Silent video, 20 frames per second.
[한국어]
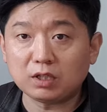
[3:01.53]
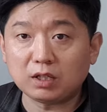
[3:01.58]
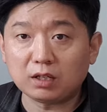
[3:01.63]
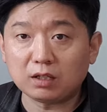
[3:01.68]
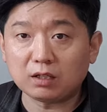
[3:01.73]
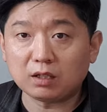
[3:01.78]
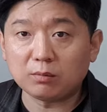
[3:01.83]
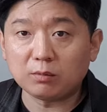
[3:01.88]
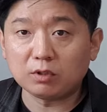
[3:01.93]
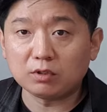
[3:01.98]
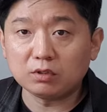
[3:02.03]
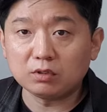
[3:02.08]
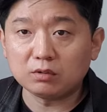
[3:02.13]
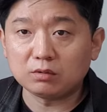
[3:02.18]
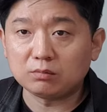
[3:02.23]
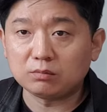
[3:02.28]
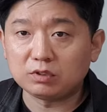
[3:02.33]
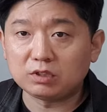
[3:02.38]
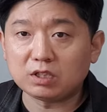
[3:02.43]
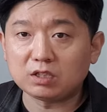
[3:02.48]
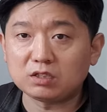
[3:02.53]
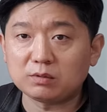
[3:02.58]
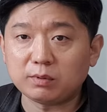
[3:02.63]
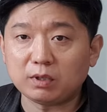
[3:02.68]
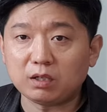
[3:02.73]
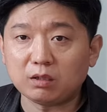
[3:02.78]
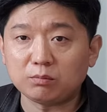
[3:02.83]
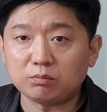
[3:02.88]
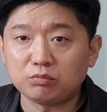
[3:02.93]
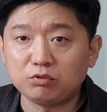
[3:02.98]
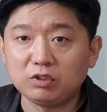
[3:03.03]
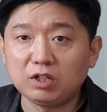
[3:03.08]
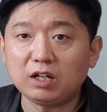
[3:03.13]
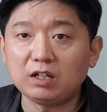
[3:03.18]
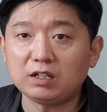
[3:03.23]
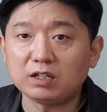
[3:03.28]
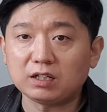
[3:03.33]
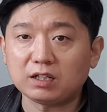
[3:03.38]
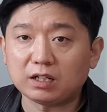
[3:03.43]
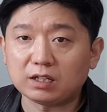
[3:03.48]
되게 되면은 밑에 집에 물
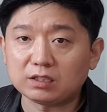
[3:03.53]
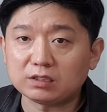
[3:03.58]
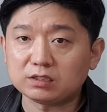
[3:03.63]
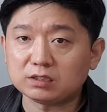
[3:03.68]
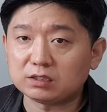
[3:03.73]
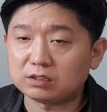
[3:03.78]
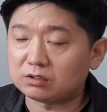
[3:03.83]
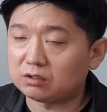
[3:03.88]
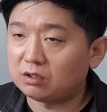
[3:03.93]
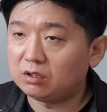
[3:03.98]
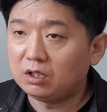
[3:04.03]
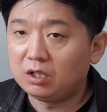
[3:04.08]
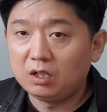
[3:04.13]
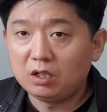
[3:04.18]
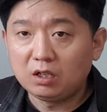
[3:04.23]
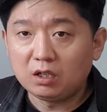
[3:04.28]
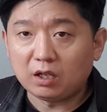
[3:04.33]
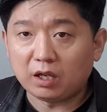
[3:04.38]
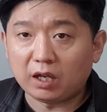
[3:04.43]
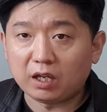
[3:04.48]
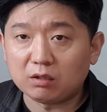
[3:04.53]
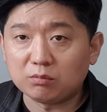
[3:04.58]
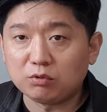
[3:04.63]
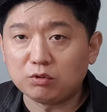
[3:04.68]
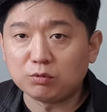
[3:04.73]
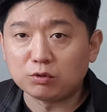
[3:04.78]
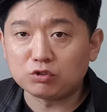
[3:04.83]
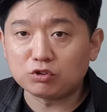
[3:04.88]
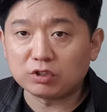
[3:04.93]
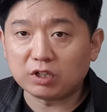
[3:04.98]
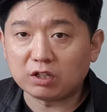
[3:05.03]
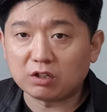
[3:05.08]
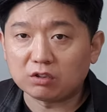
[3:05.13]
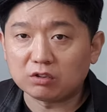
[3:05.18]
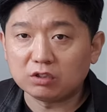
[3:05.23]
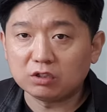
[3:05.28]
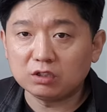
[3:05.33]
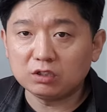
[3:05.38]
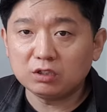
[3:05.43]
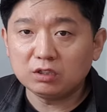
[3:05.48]
난리가 나겠지. 그래서 A 물
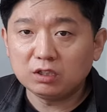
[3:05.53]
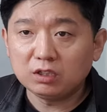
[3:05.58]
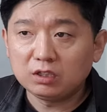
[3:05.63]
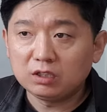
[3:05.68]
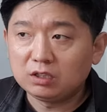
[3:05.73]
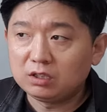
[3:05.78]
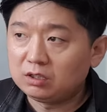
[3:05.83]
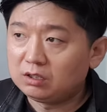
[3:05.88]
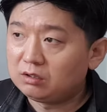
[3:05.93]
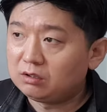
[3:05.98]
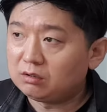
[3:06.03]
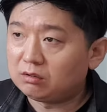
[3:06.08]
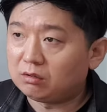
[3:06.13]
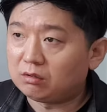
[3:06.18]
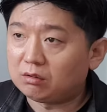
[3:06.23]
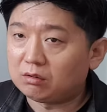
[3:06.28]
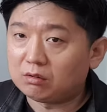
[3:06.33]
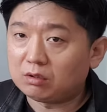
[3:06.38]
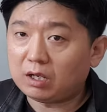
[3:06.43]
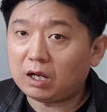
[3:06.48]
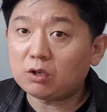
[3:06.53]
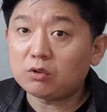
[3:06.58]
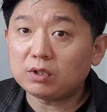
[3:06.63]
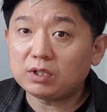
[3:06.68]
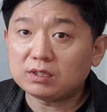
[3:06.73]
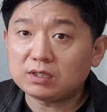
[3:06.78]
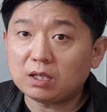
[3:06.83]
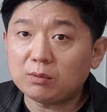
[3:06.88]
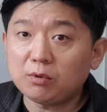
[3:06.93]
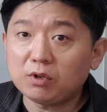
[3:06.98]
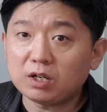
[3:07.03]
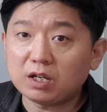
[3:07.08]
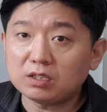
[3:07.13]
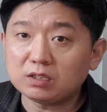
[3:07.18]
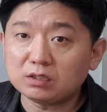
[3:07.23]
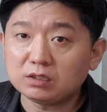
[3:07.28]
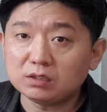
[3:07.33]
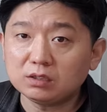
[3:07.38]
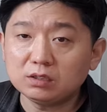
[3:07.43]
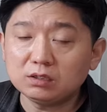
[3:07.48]
보충에러는 어, 하루에 세
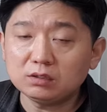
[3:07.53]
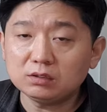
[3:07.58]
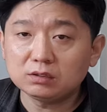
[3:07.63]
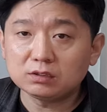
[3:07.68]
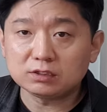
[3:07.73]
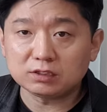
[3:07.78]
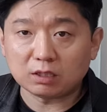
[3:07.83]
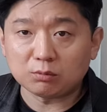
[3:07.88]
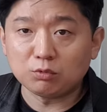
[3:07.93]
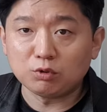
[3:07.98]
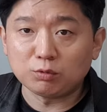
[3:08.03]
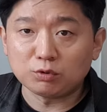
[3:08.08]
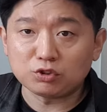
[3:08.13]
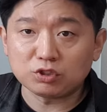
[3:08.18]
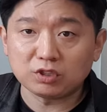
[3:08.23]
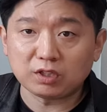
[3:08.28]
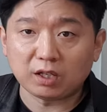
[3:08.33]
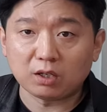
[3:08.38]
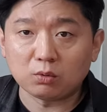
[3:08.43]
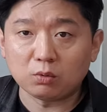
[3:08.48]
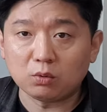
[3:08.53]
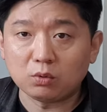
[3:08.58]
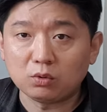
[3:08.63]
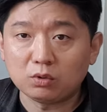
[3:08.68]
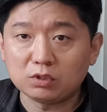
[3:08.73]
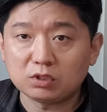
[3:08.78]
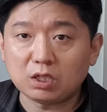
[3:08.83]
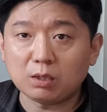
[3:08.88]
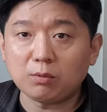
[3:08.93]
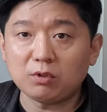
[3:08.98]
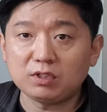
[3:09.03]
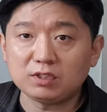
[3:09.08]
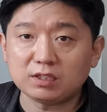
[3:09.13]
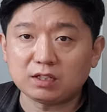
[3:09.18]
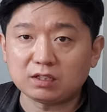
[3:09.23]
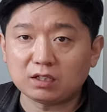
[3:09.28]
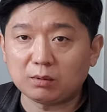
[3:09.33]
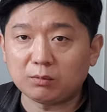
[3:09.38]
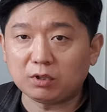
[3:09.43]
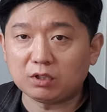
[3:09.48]
번까지는 그냥 물 보충이 되고 세 번 이상
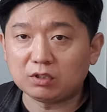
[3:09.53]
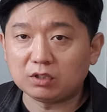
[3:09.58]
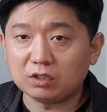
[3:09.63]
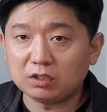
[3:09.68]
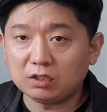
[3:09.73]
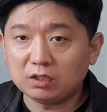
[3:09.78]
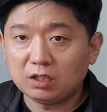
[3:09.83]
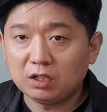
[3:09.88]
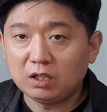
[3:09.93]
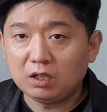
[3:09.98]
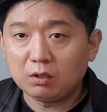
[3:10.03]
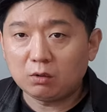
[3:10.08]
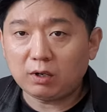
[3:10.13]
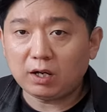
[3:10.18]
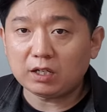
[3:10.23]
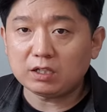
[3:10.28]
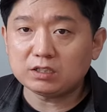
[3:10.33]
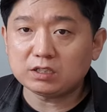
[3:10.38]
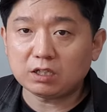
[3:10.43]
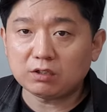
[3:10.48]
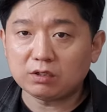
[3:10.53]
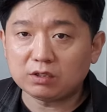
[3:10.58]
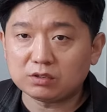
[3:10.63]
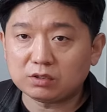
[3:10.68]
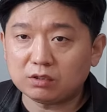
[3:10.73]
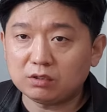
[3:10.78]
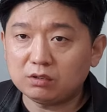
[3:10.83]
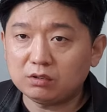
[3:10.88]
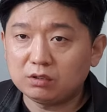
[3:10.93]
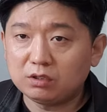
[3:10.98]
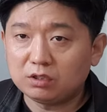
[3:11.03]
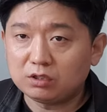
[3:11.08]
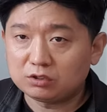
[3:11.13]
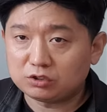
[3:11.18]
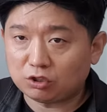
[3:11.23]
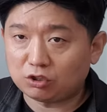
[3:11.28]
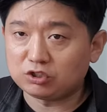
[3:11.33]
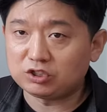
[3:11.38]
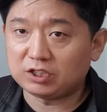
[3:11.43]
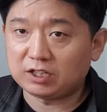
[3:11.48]
되면은 확인 차원에서
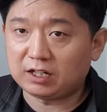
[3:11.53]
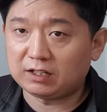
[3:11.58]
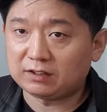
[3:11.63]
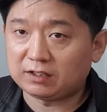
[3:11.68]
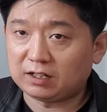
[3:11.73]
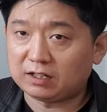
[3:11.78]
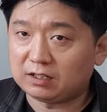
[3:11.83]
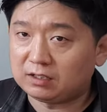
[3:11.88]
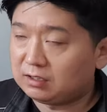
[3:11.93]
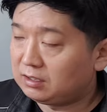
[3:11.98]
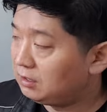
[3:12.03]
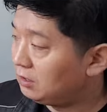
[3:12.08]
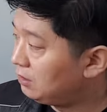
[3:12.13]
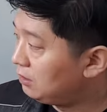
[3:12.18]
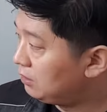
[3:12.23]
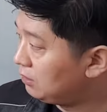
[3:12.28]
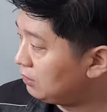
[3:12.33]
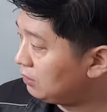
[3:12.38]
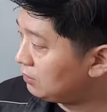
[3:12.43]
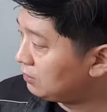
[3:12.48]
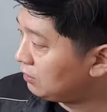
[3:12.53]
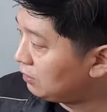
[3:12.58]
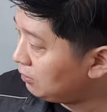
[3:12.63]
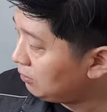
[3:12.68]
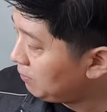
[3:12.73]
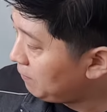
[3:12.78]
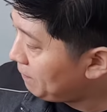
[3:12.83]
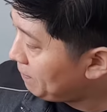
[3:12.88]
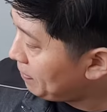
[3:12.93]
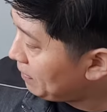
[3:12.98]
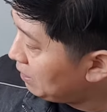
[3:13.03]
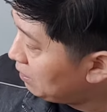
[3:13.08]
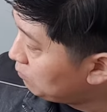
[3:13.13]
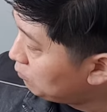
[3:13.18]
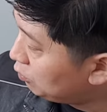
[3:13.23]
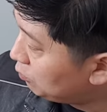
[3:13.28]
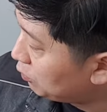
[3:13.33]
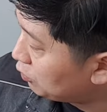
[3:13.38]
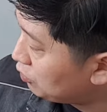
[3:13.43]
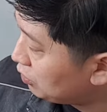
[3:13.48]
정지가 한다. 그래서
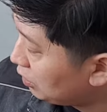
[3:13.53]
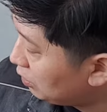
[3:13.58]
물 보충